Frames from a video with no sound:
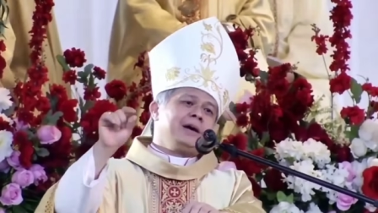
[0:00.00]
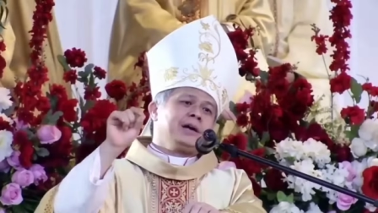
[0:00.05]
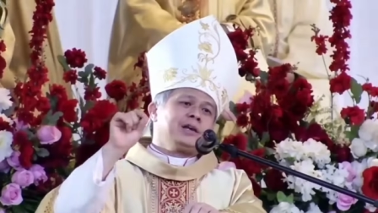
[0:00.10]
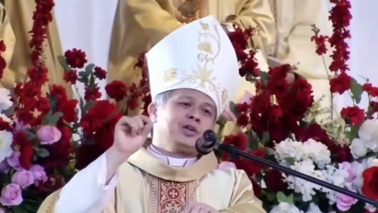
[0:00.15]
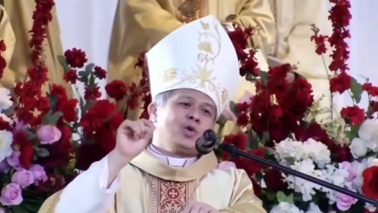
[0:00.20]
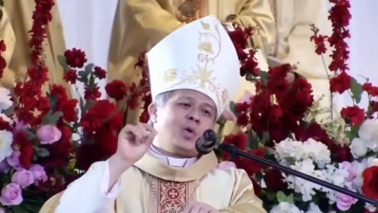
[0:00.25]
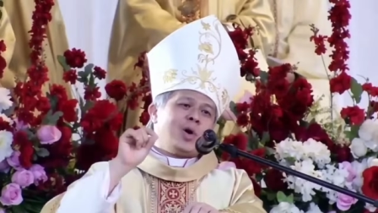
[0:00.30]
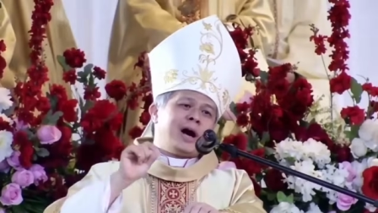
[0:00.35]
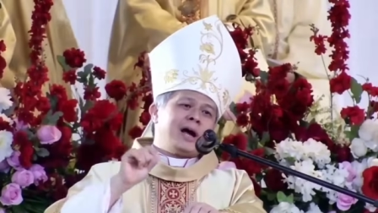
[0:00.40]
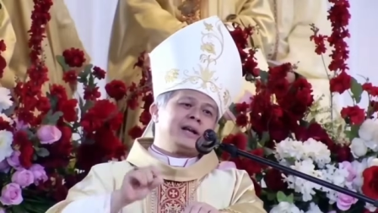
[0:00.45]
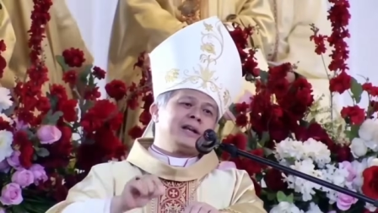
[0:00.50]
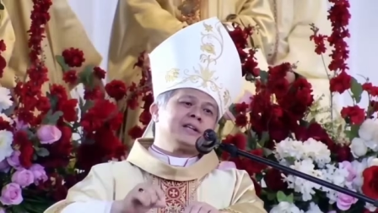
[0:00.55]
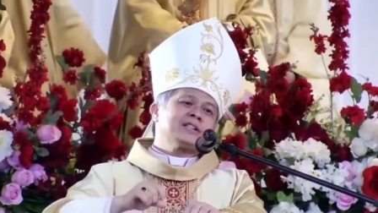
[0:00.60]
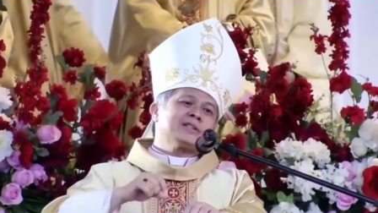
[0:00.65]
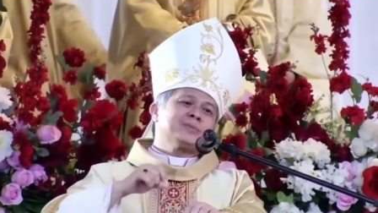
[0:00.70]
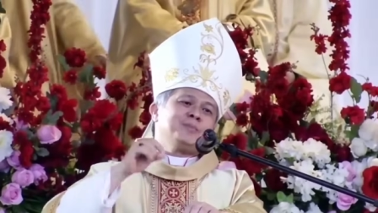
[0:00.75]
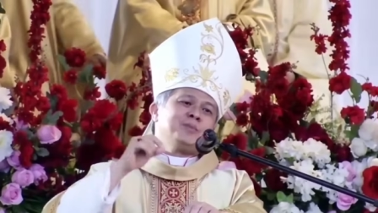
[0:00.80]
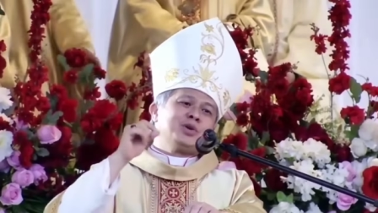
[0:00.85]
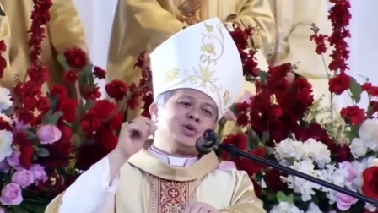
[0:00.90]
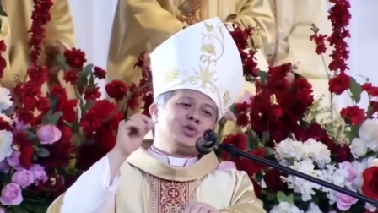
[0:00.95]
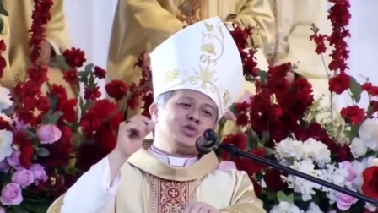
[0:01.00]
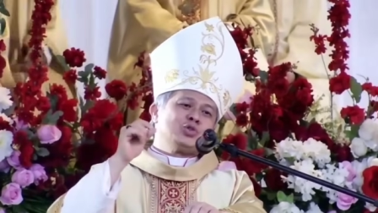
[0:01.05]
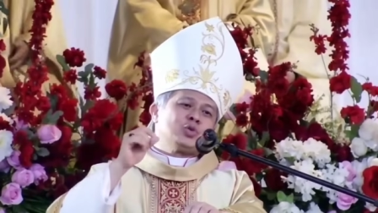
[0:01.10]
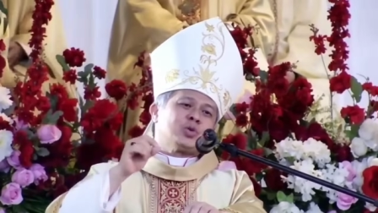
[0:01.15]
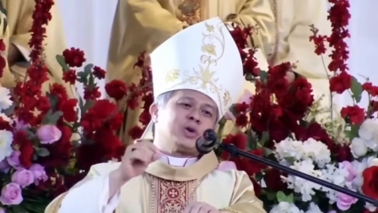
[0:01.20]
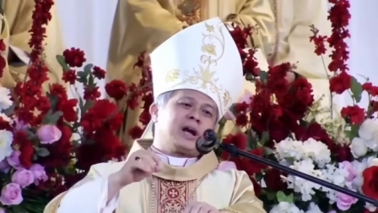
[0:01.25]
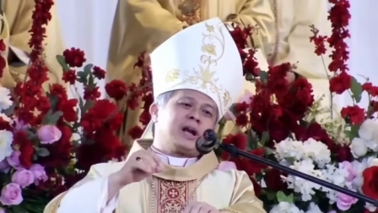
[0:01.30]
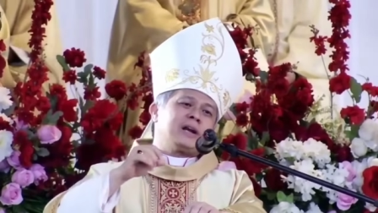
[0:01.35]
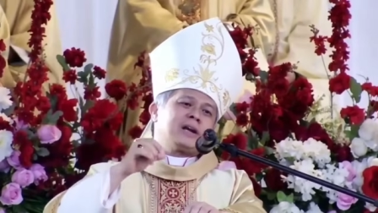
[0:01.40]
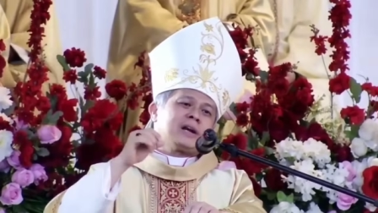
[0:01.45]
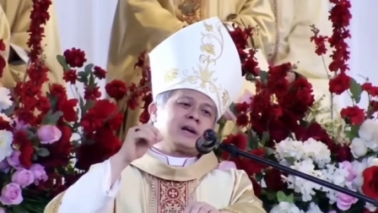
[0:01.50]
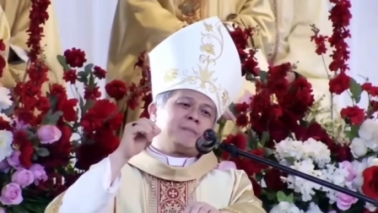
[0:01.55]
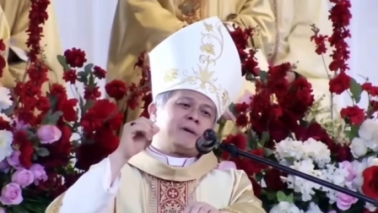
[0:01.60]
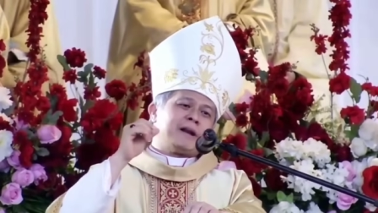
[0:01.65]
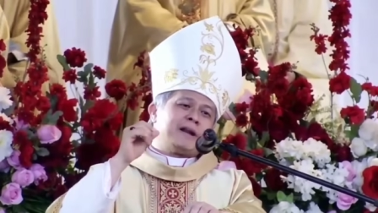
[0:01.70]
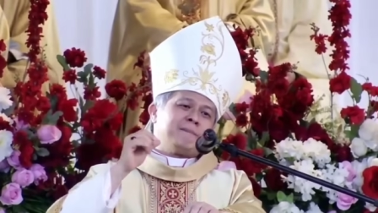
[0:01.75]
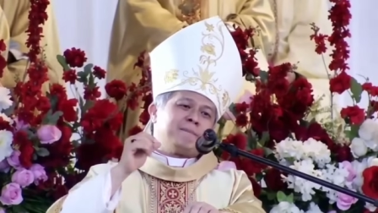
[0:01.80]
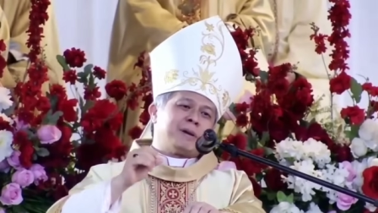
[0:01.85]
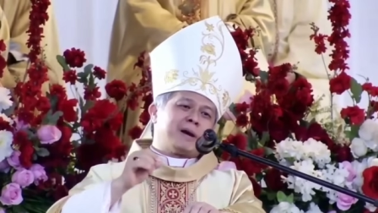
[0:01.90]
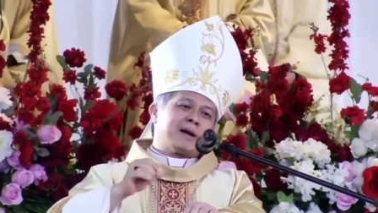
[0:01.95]
Yohanes menunjukkan
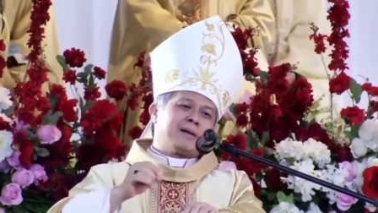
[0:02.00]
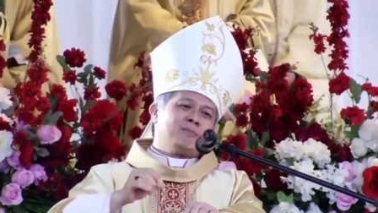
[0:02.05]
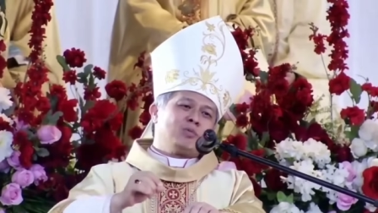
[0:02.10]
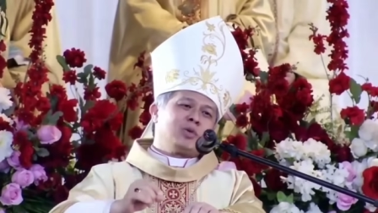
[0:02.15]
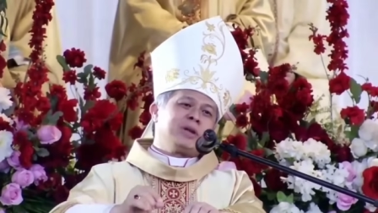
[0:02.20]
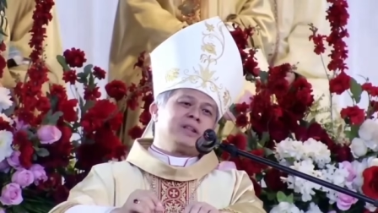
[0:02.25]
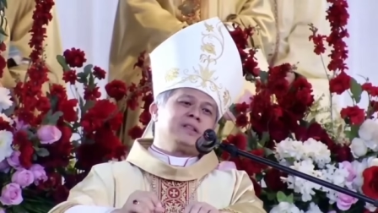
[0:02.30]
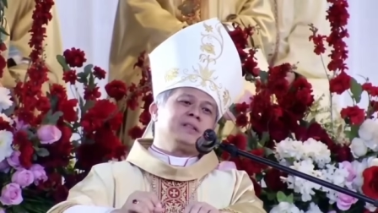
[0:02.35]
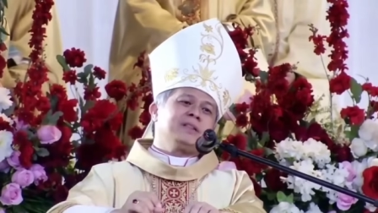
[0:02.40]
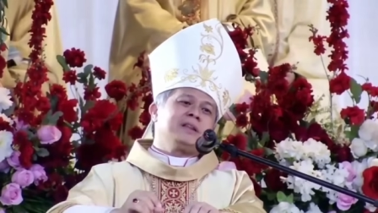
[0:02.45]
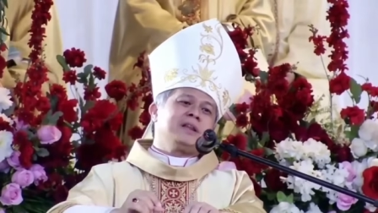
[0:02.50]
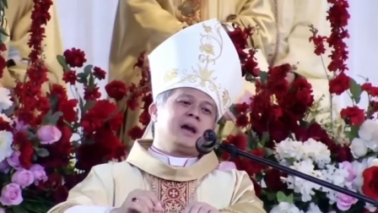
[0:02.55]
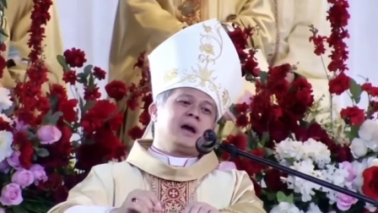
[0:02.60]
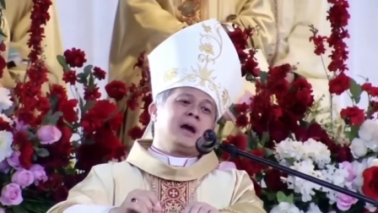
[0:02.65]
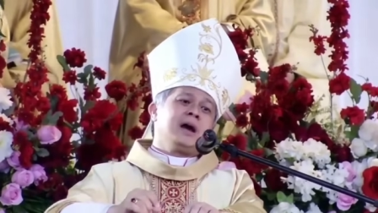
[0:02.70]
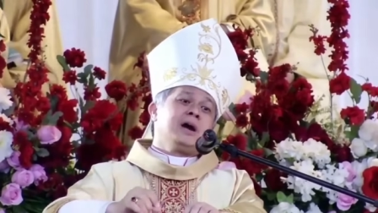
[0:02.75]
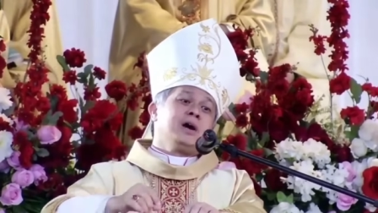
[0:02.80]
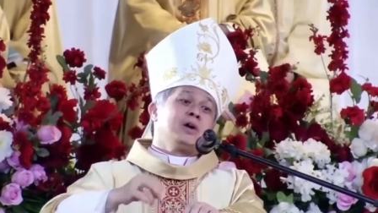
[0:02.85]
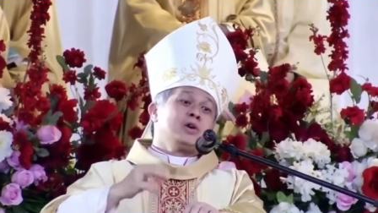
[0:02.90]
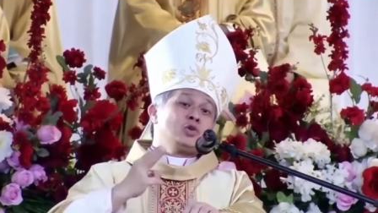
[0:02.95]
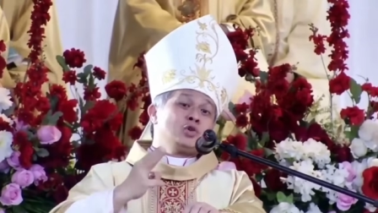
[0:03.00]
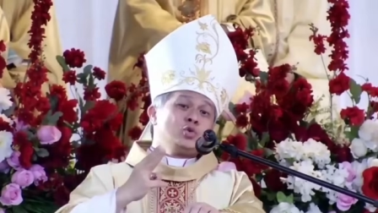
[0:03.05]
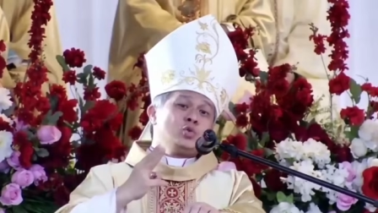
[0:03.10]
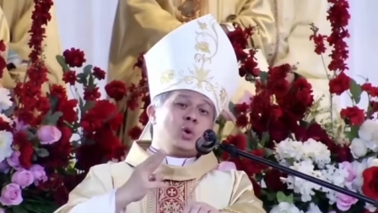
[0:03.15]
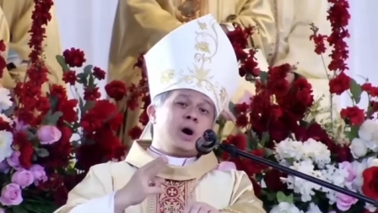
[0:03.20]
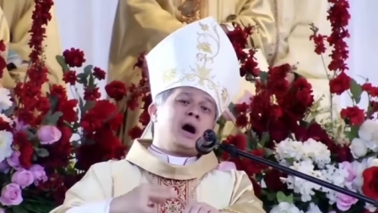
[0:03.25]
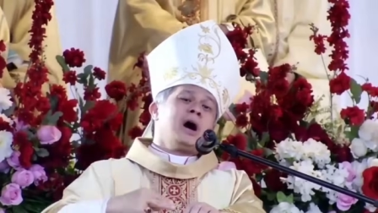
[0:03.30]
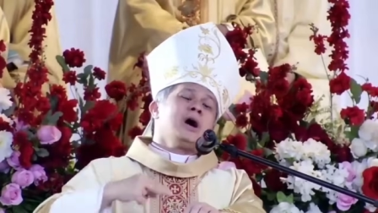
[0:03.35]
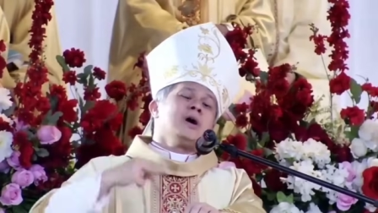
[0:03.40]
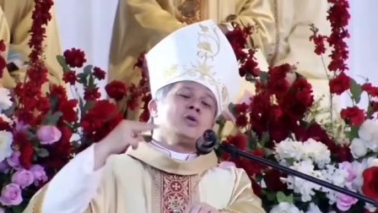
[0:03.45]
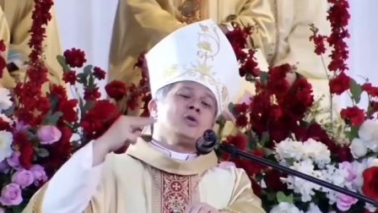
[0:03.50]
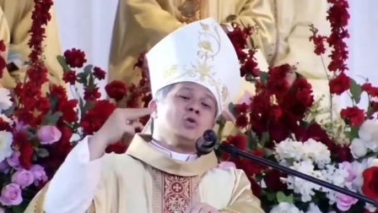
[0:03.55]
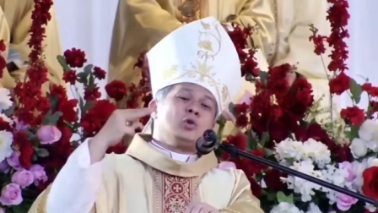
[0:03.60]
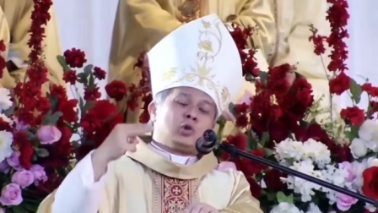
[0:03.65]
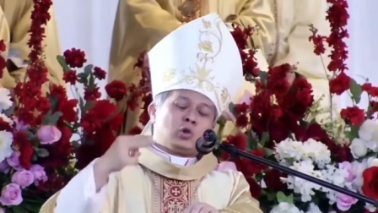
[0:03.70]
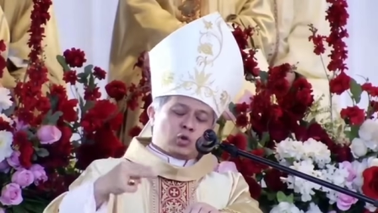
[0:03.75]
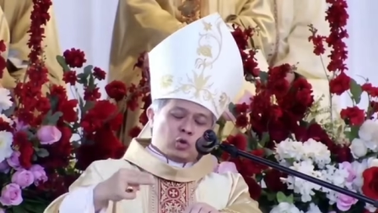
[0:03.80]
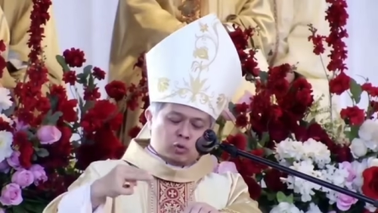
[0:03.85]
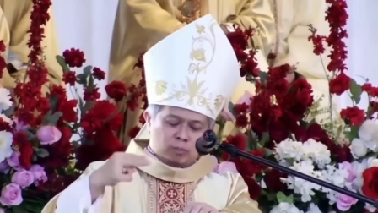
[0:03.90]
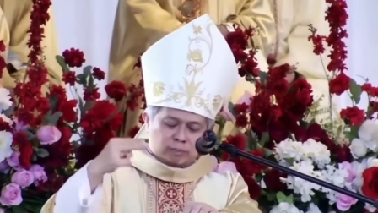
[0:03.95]
kepada para muridnya dua
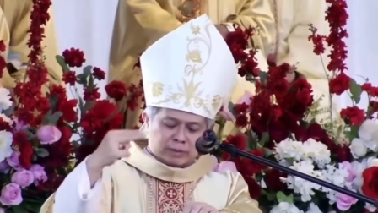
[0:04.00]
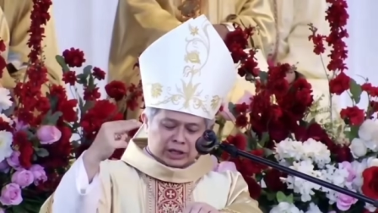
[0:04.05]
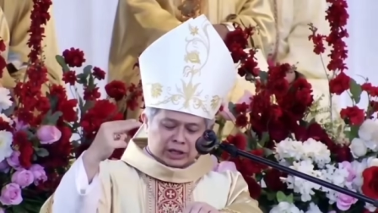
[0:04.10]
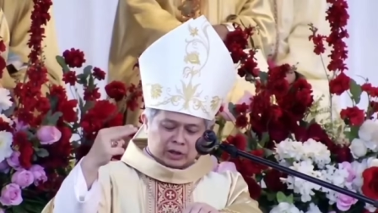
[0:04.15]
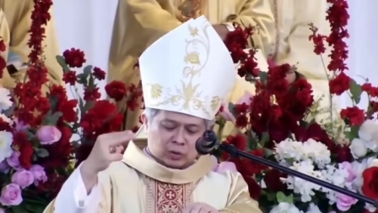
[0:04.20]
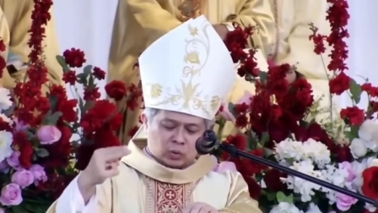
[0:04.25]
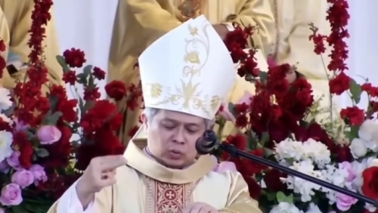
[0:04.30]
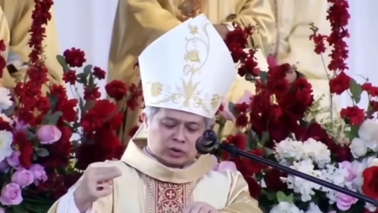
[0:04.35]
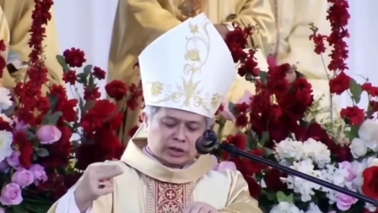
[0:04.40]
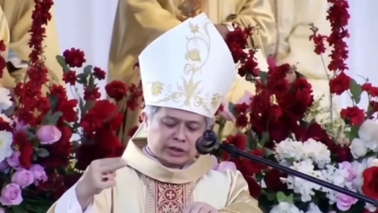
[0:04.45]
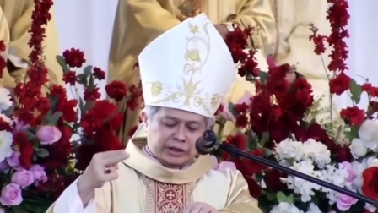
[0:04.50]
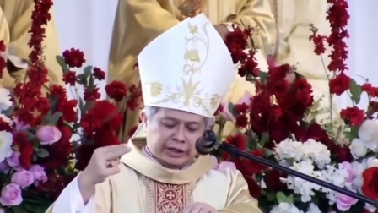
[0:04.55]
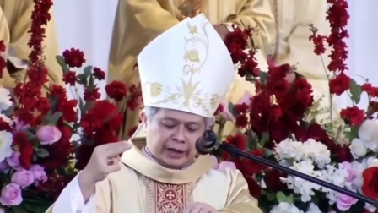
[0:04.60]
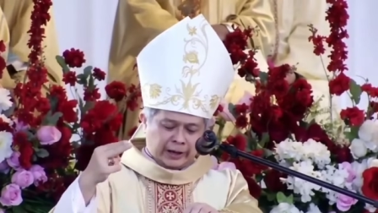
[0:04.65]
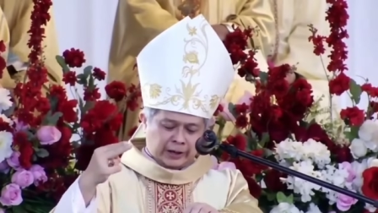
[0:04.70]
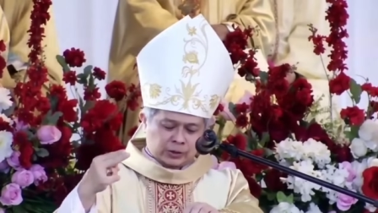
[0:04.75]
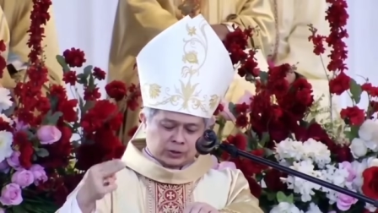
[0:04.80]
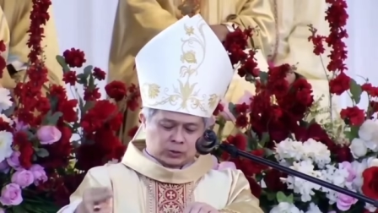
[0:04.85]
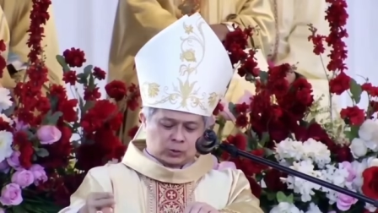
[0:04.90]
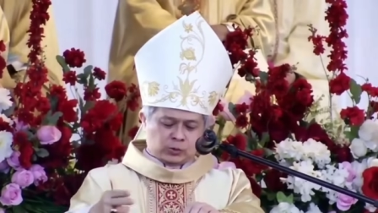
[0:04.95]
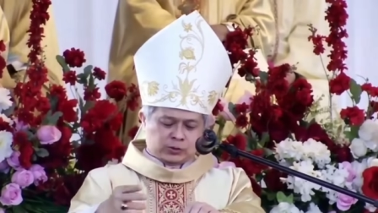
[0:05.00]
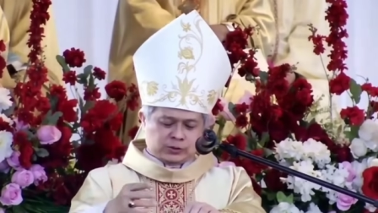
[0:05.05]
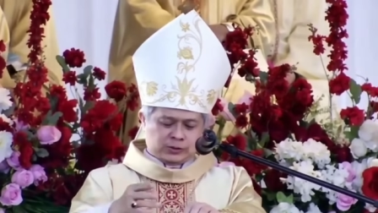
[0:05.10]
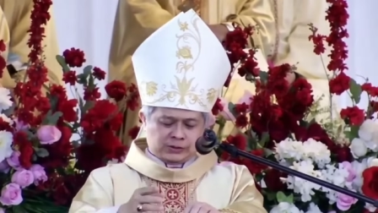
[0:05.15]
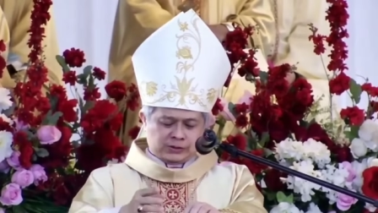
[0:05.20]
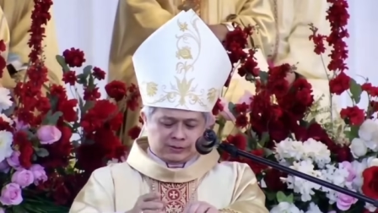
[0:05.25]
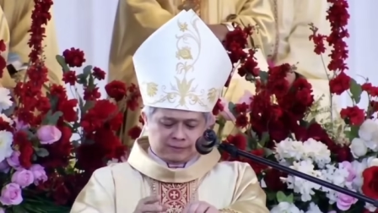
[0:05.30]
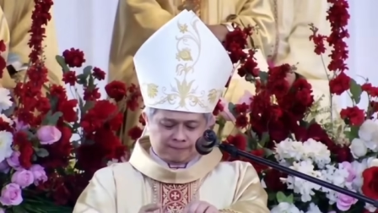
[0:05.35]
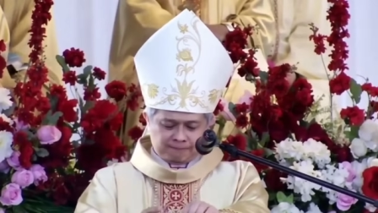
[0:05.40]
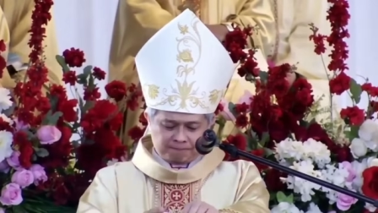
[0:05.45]
untuk mengikuti Yesus.